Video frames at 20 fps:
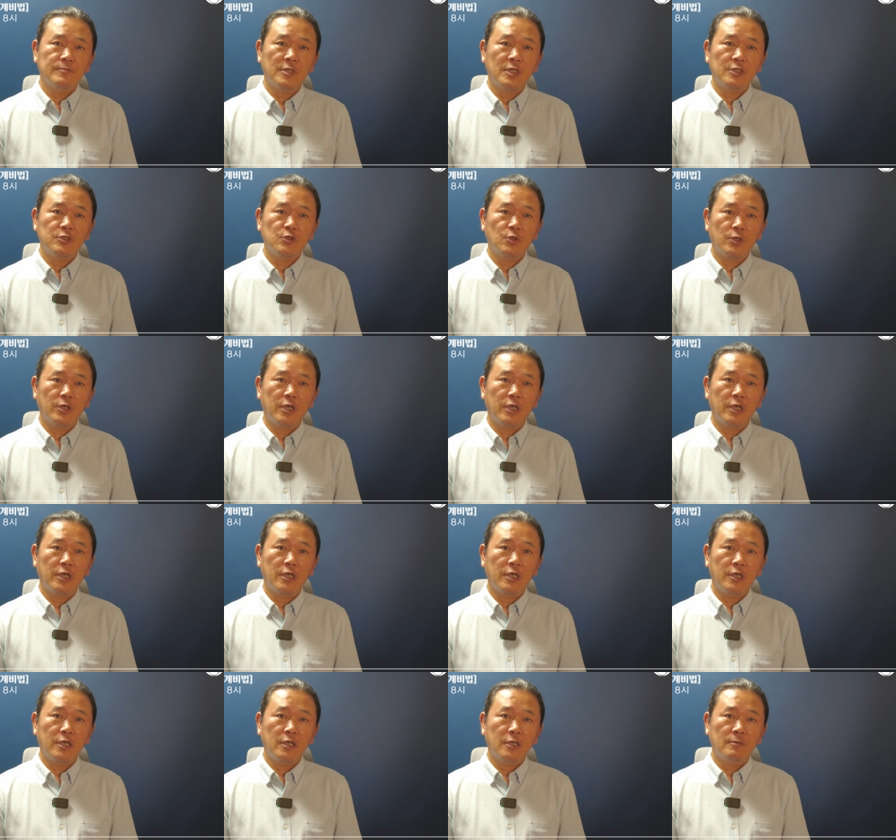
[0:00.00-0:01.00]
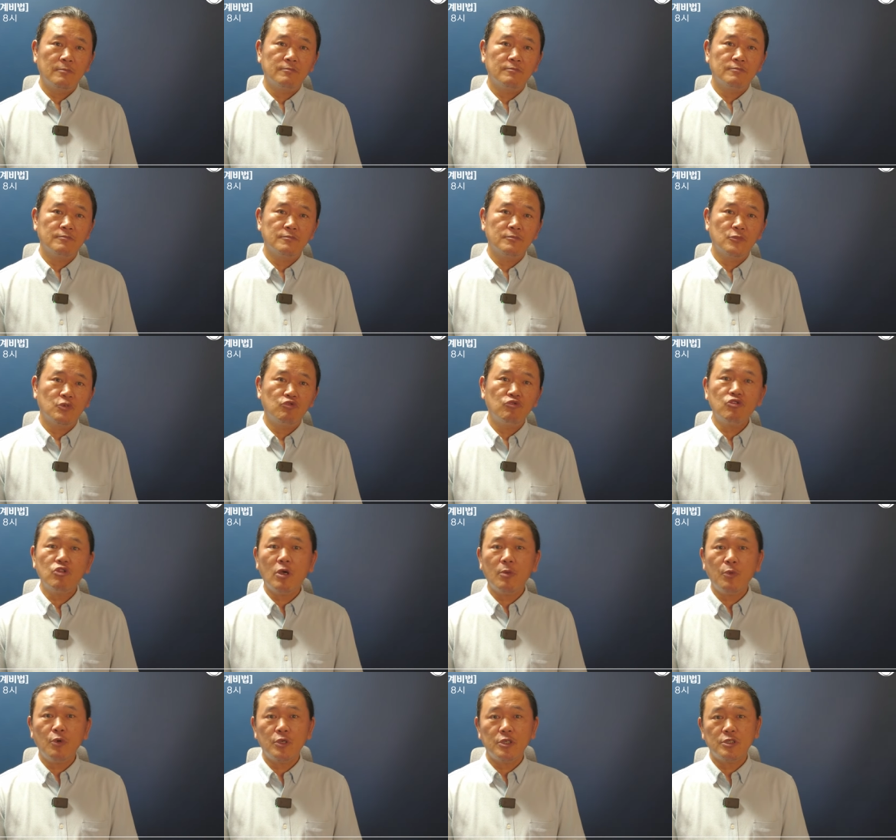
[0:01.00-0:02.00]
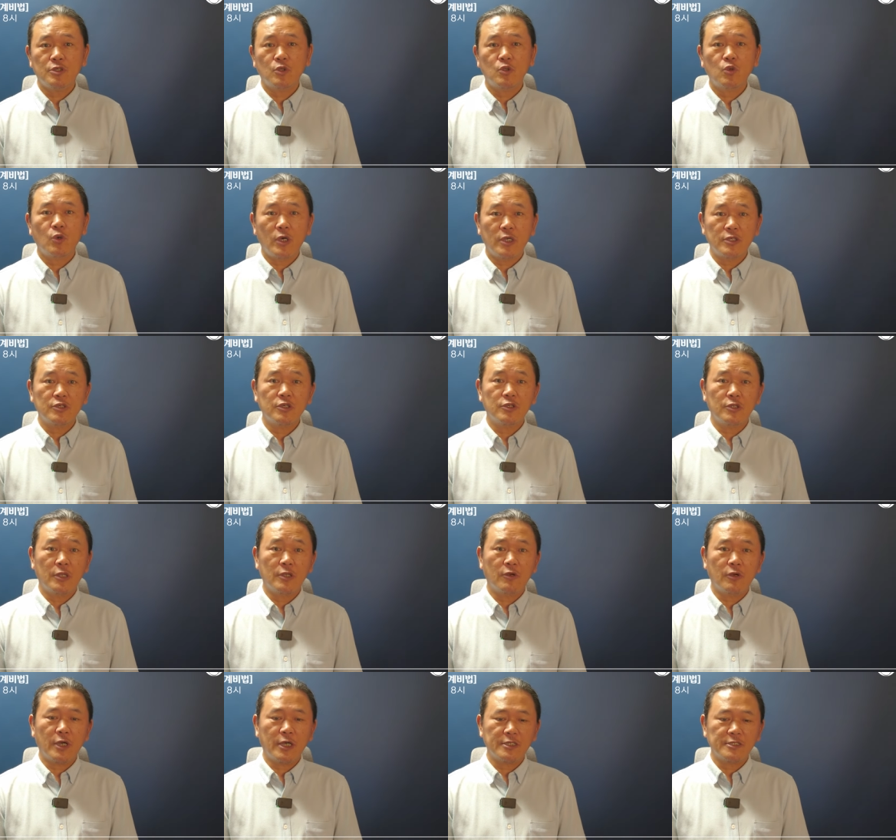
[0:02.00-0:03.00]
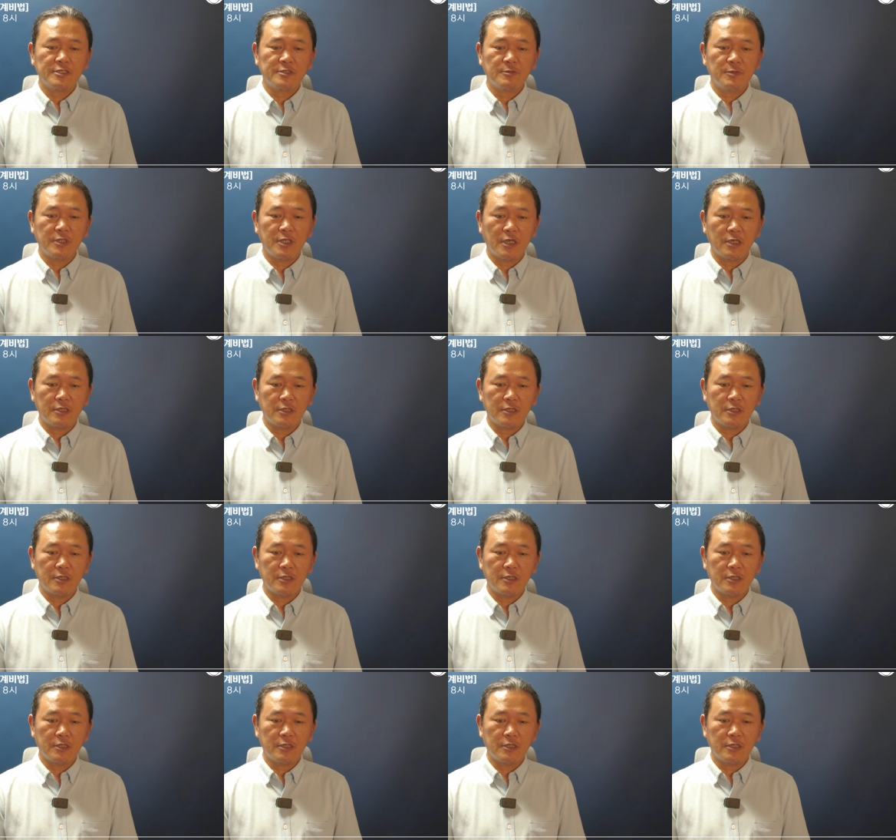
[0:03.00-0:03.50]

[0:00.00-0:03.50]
일종의 음, 훑어보기 정도 과정이 될 것 같습니다.